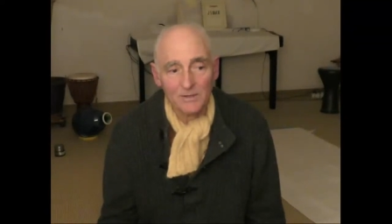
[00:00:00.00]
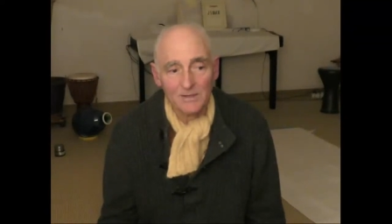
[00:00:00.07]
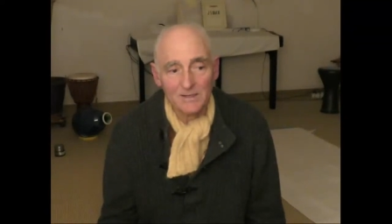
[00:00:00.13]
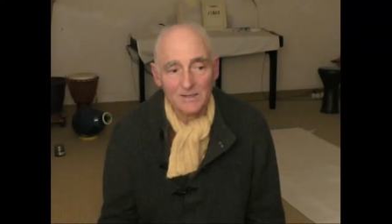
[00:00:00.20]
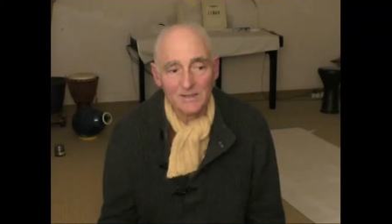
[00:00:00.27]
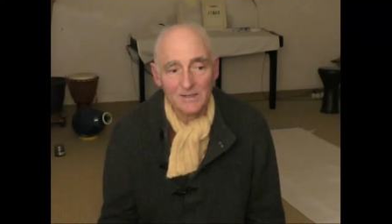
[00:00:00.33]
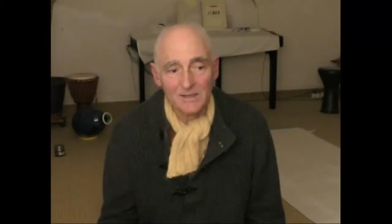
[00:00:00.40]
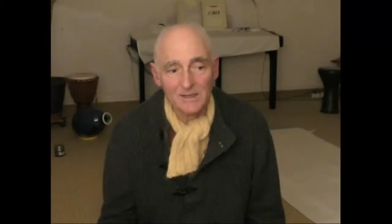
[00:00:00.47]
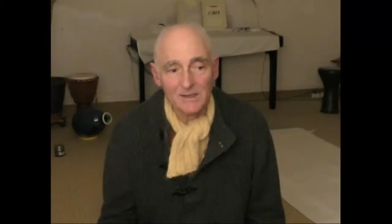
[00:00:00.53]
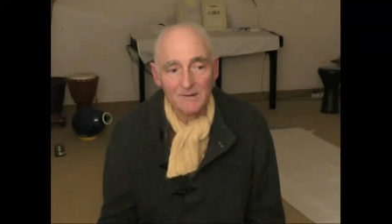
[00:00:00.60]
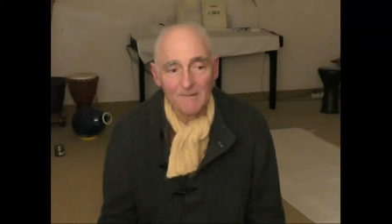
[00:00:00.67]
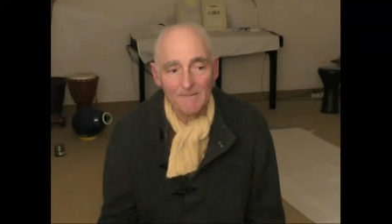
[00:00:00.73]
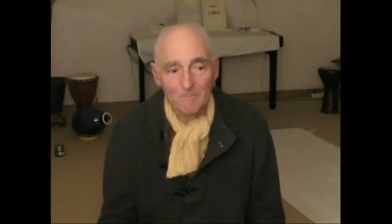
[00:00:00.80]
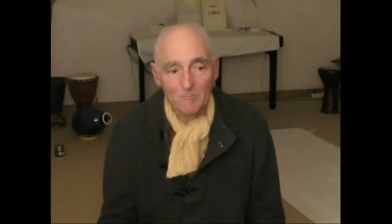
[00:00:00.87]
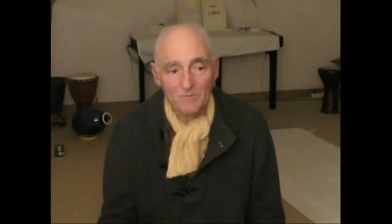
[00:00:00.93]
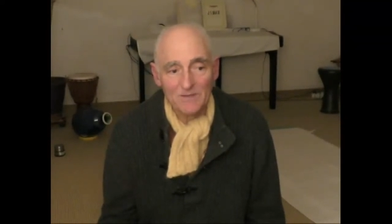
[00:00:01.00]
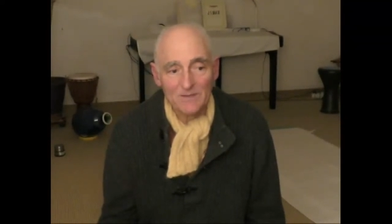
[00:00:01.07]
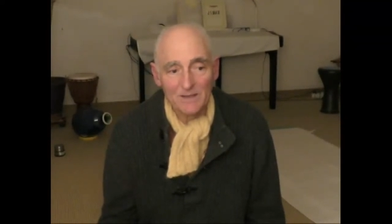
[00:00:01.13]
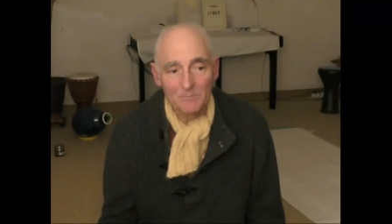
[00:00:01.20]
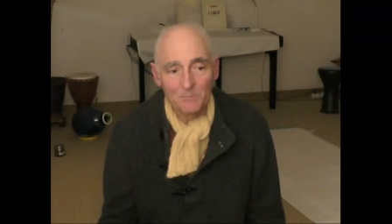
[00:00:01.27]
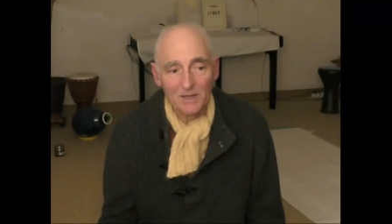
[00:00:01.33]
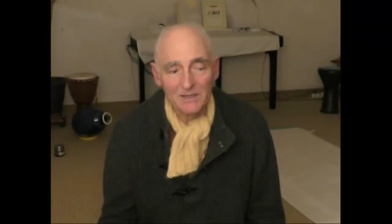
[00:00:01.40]
si
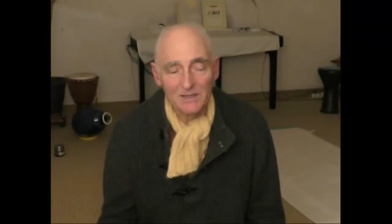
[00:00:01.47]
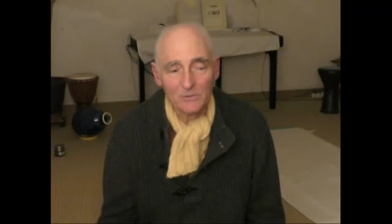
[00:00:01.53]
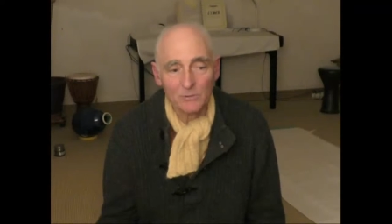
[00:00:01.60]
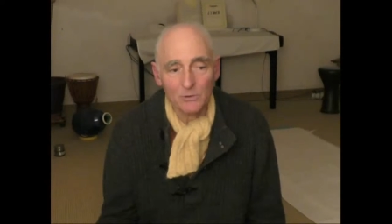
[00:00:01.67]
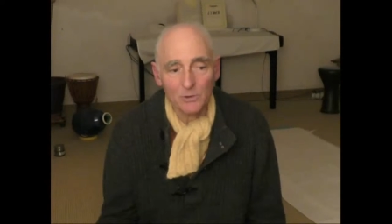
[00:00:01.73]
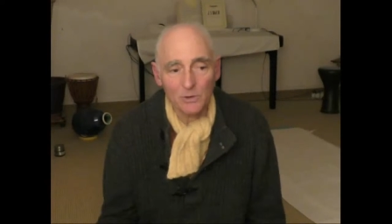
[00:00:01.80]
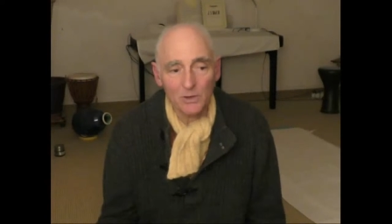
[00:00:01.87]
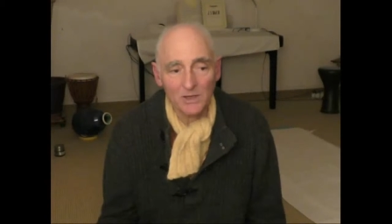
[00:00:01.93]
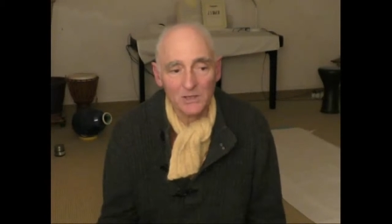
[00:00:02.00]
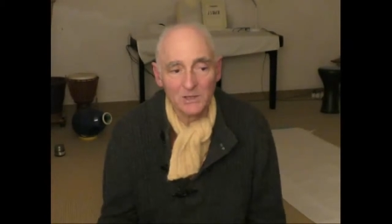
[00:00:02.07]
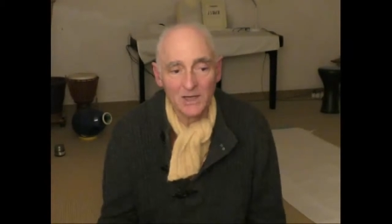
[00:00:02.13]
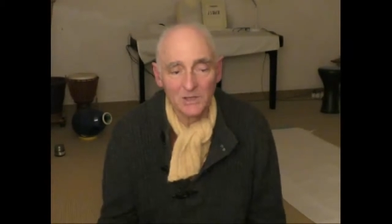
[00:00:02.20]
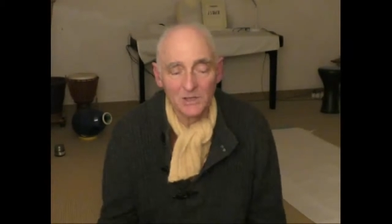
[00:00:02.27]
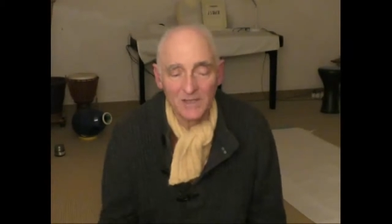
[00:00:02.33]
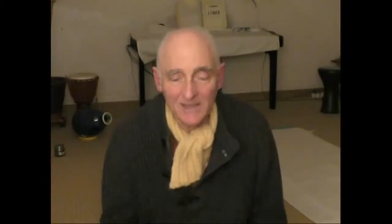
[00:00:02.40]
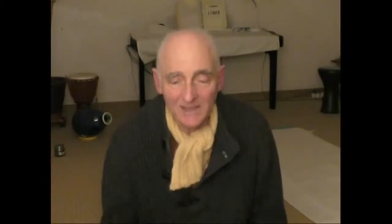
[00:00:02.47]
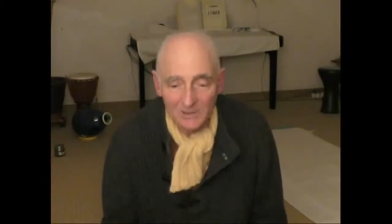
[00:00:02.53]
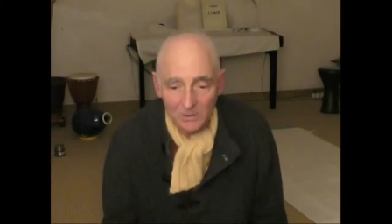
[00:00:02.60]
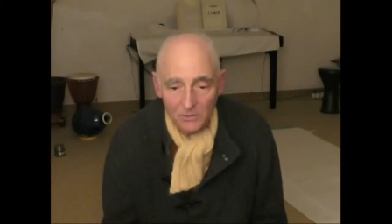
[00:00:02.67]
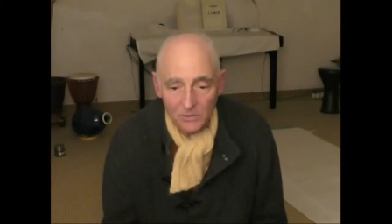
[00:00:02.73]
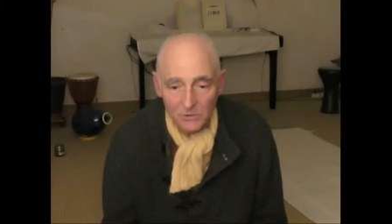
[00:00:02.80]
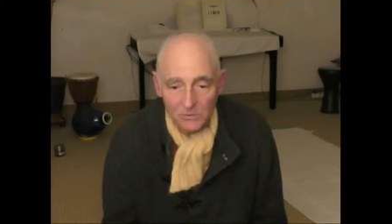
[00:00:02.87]
cette partie du corps est chargée
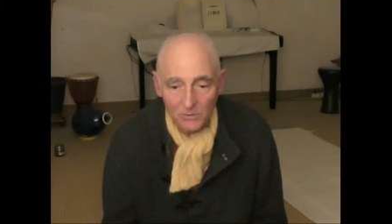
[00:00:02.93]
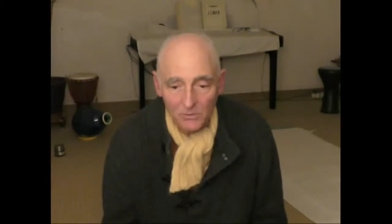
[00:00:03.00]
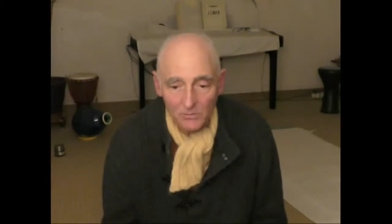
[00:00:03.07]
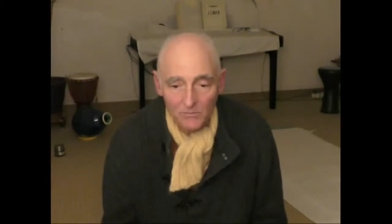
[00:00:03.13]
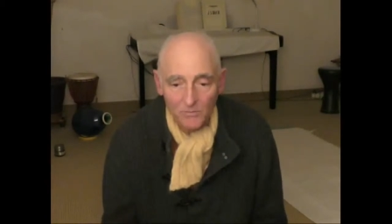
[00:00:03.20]
d'intention.